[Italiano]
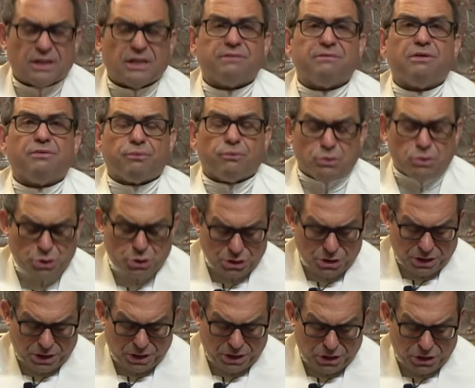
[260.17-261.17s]
deve
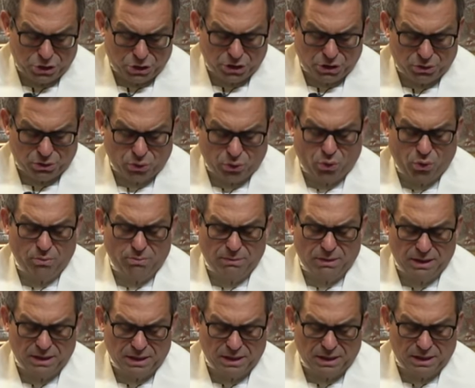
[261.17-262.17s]
fuggire in Egitto con
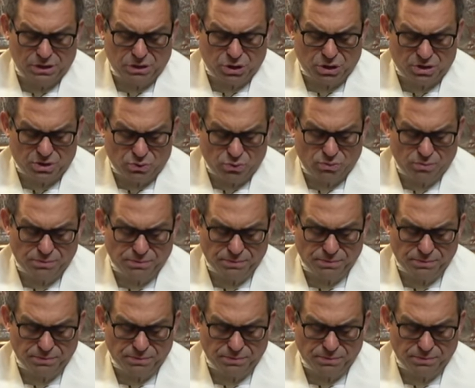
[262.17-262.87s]
Maria e Gesù.